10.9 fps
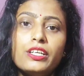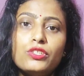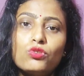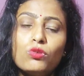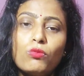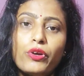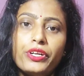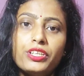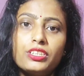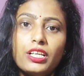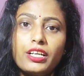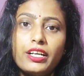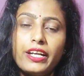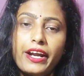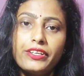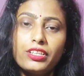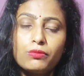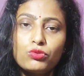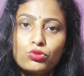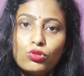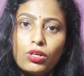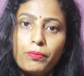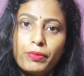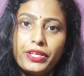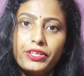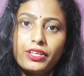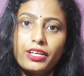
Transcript: इसको मॉर्निंग से लेकर नाइट तक मुझको कंप्लीट